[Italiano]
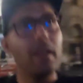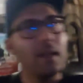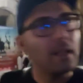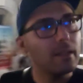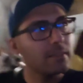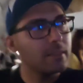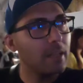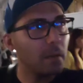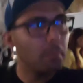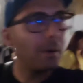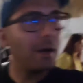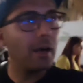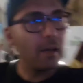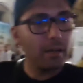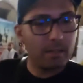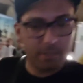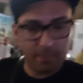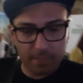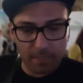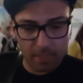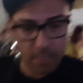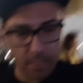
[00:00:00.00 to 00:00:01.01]
dall'altra
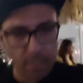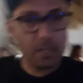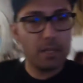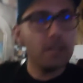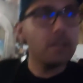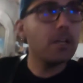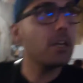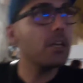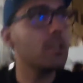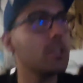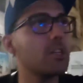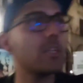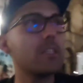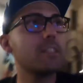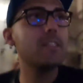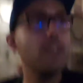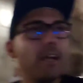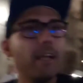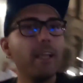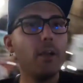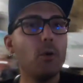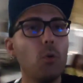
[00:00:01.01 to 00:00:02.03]
parte ci
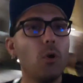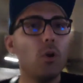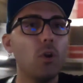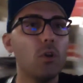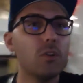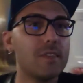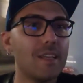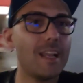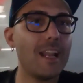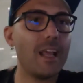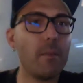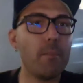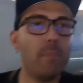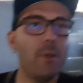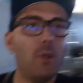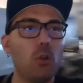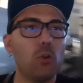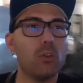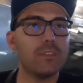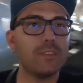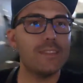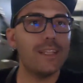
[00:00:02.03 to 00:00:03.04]
sta e quello sarebbe
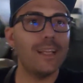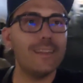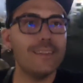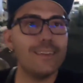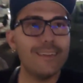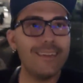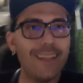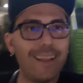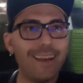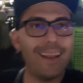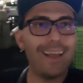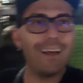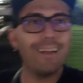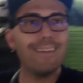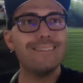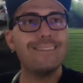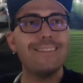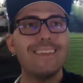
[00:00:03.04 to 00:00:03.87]
lo stand della